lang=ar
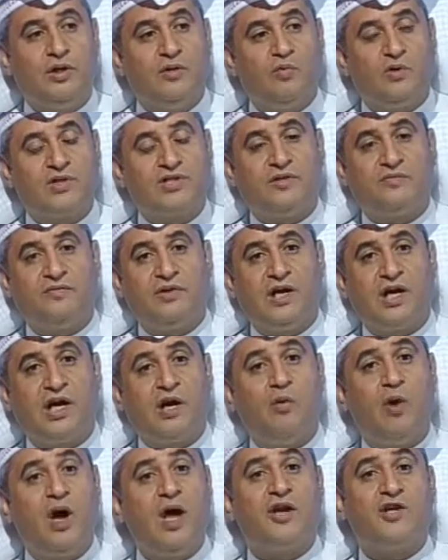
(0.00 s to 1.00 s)
وصف
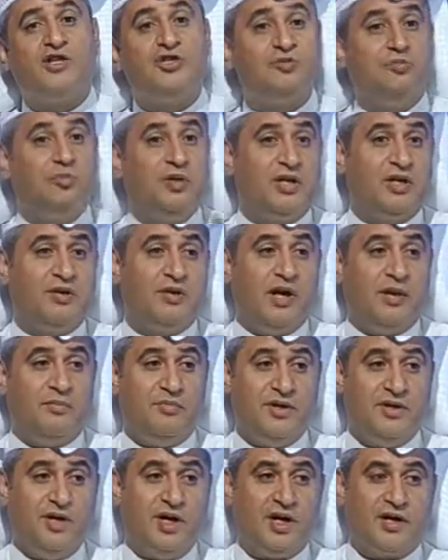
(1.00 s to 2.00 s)
الخوارج بكلاب
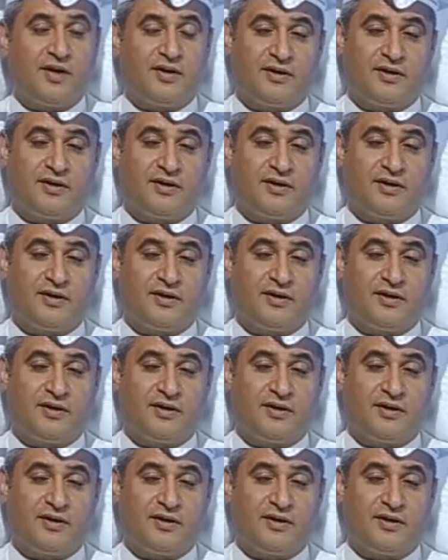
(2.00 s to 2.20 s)
النار